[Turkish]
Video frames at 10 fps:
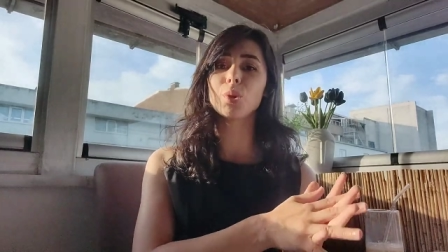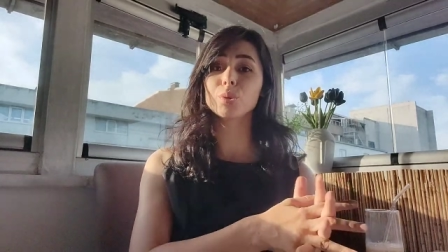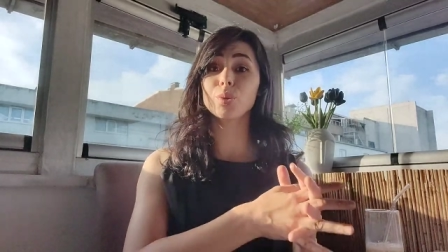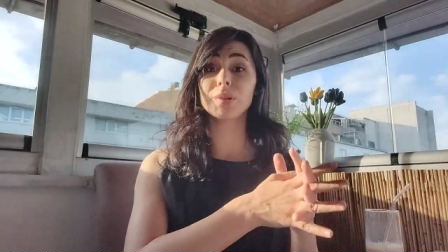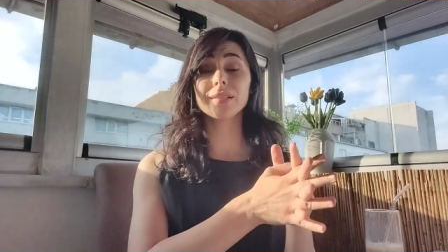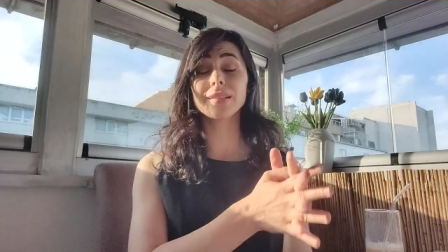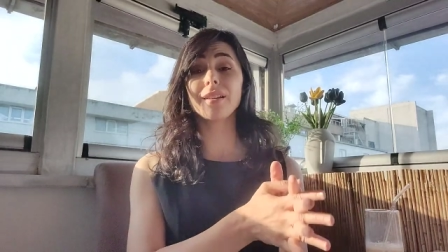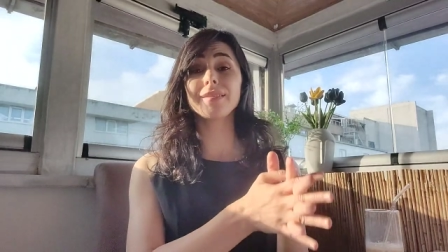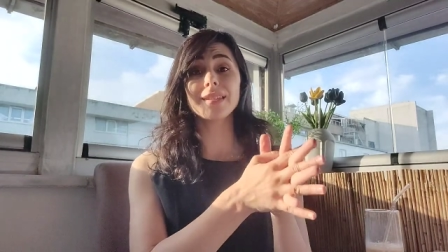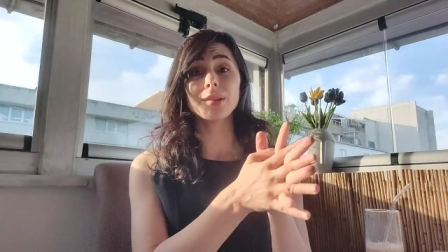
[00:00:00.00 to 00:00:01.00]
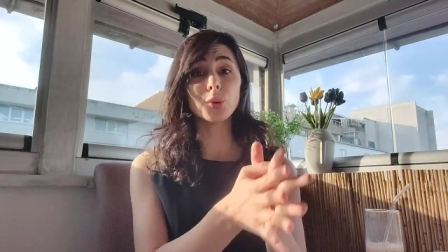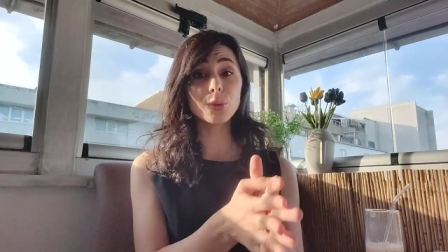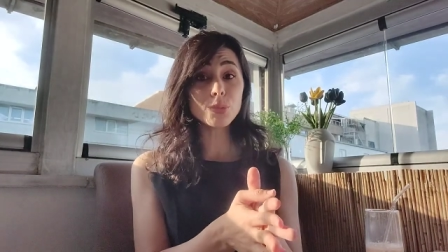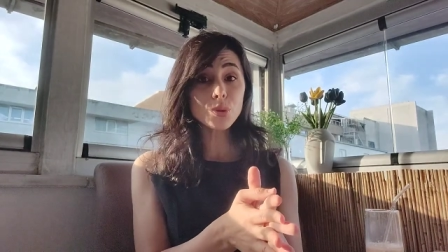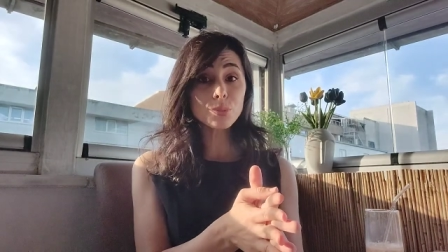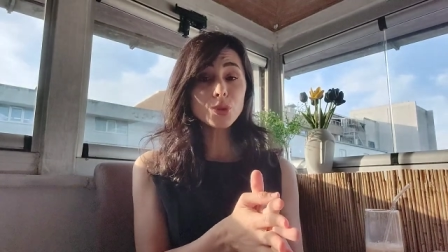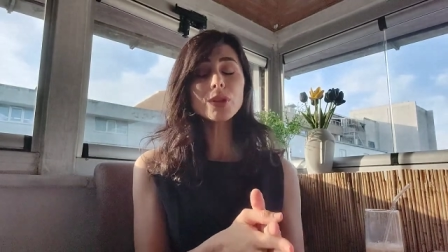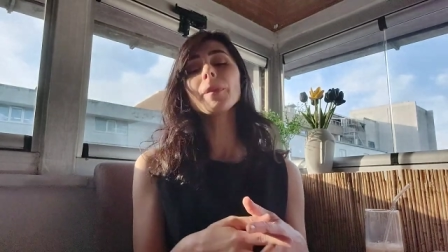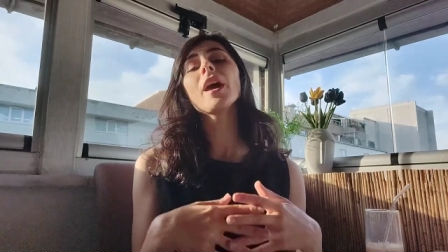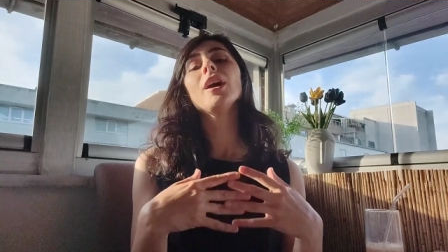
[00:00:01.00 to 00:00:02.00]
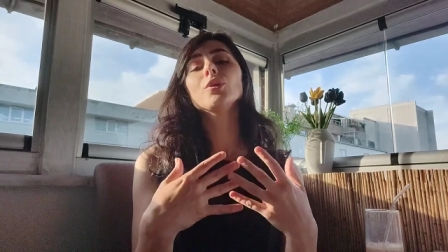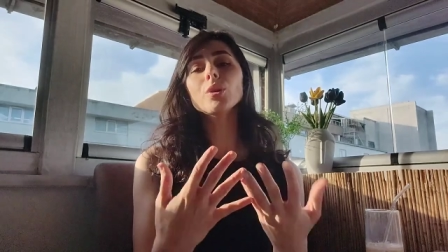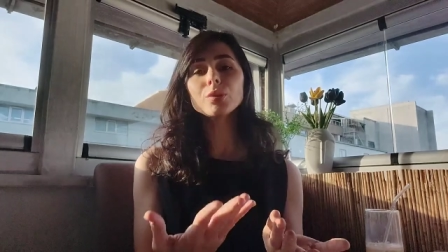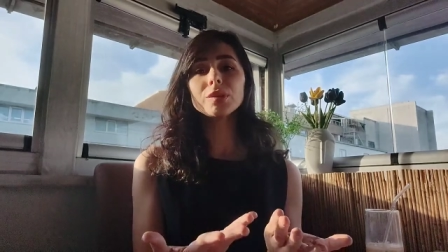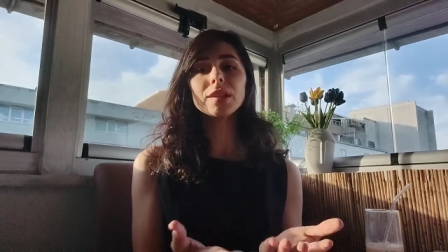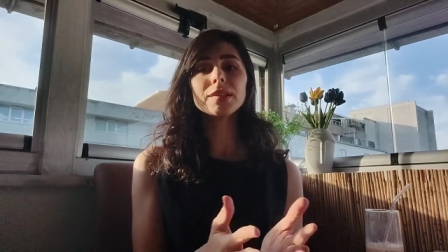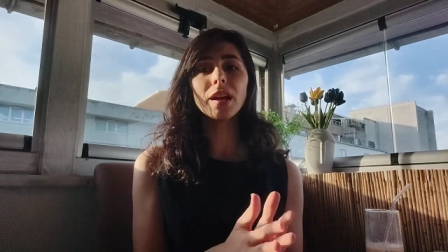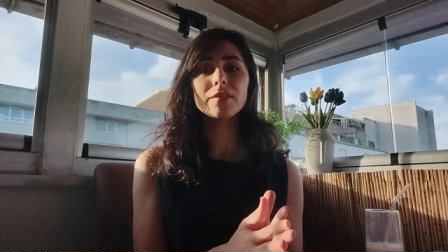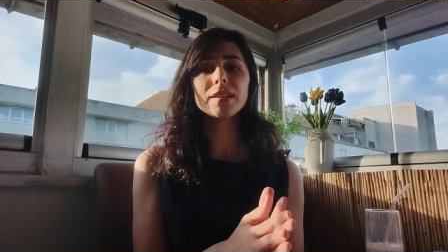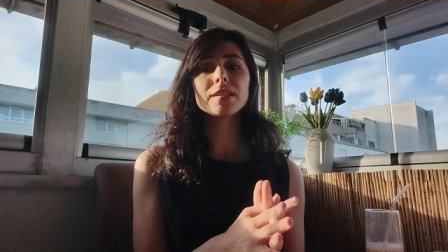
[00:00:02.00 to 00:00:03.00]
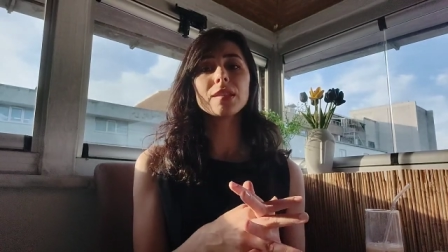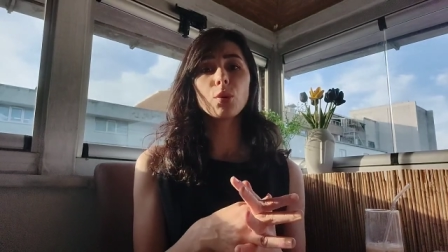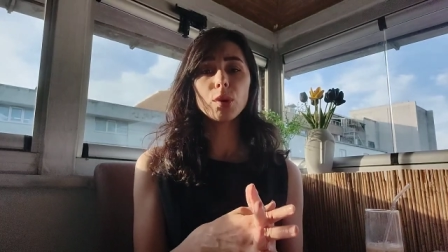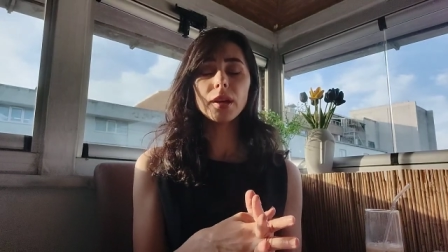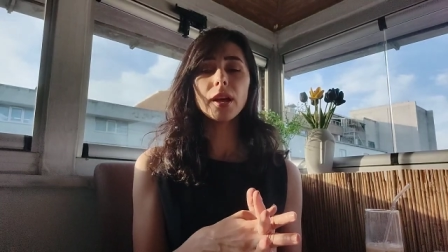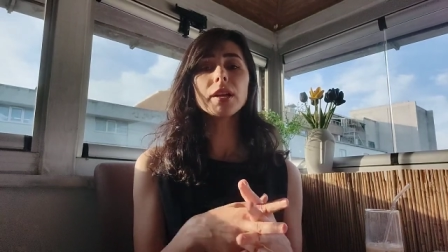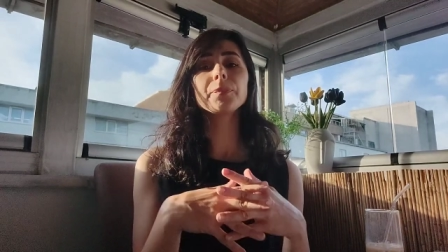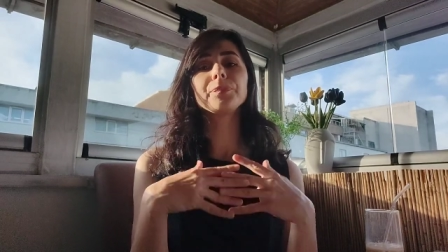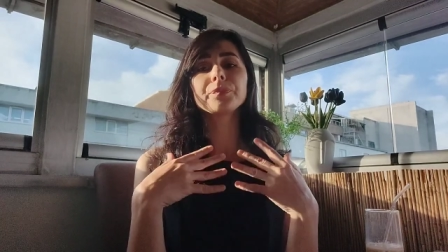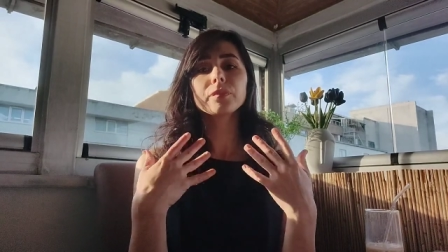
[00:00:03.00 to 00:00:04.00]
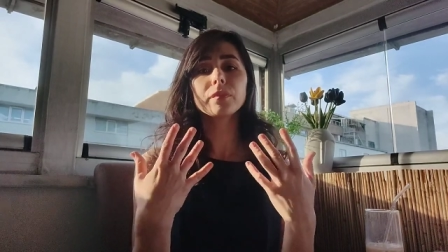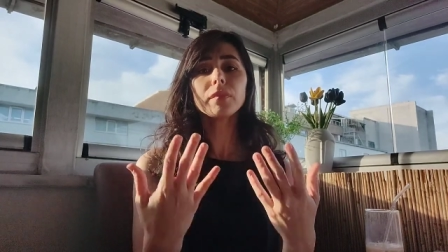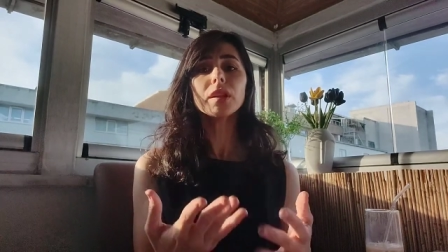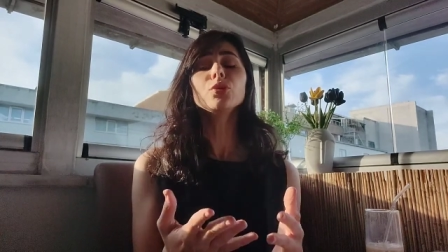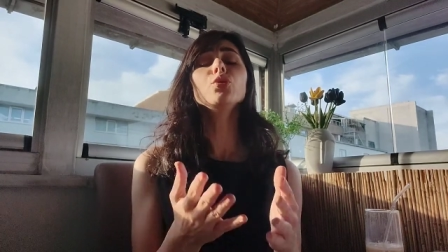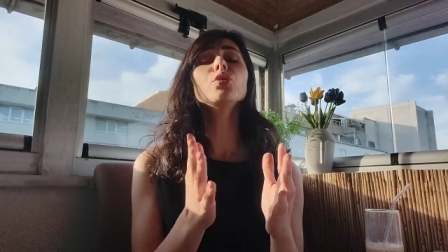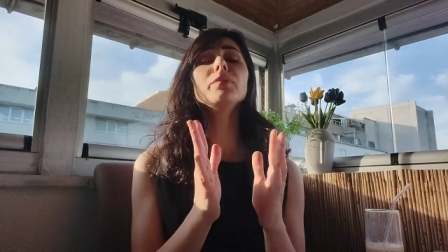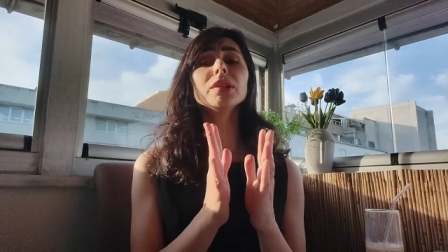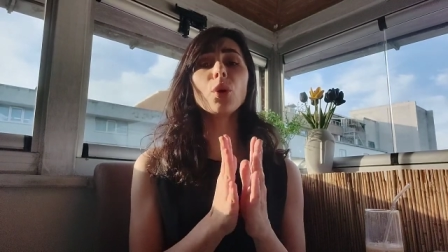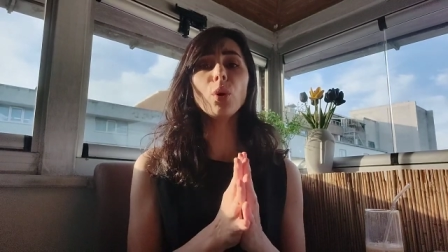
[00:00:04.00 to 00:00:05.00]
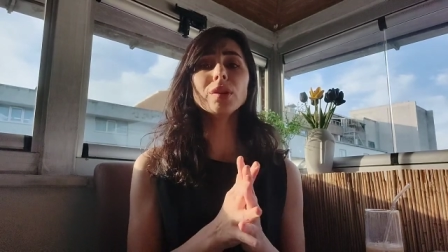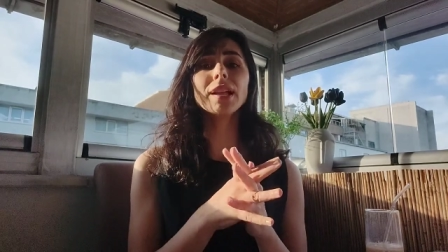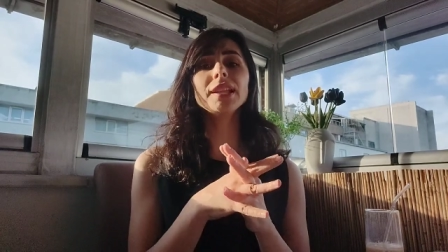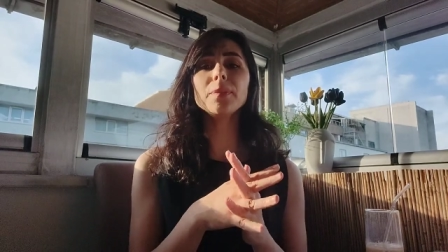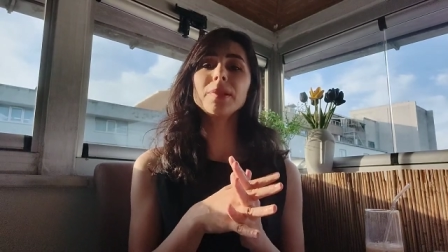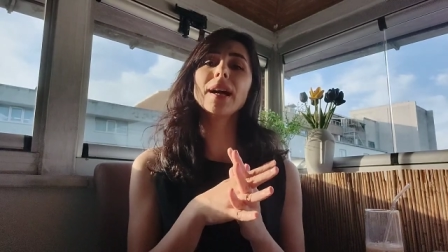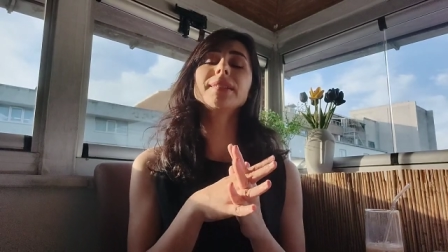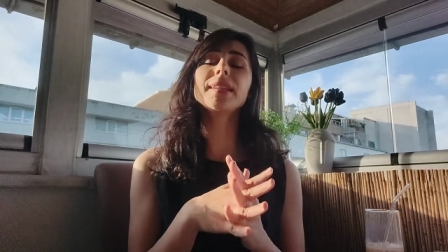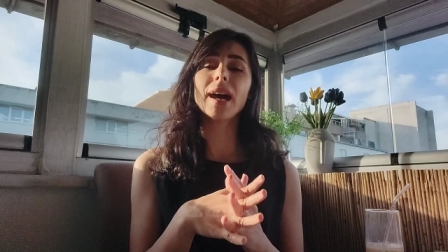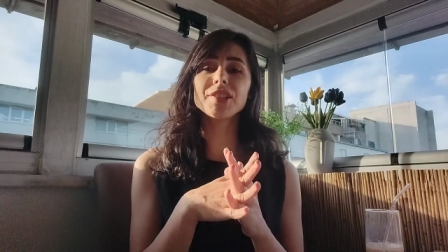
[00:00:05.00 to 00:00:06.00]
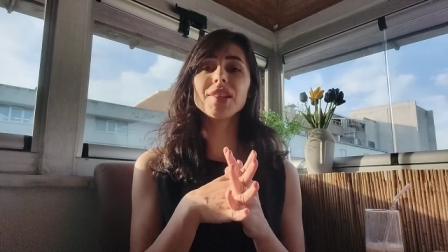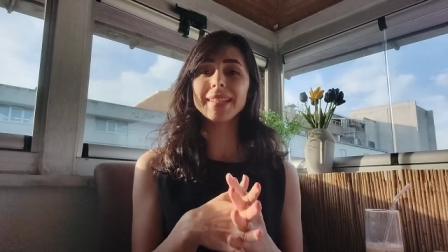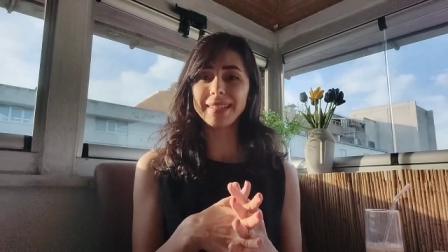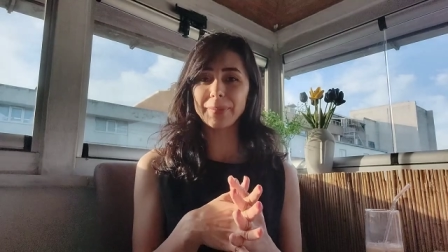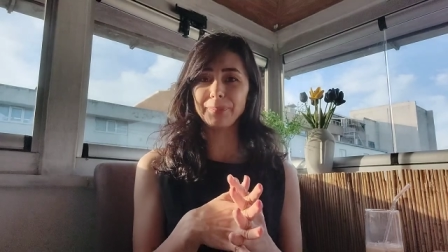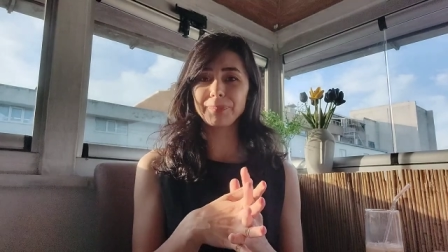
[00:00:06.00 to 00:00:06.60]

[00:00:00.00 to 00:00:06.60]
Doktorların tavsiyesine uymuşumdur. Doktorların tavsiyesine uyarak Türk malı olan implantı tercih ettim.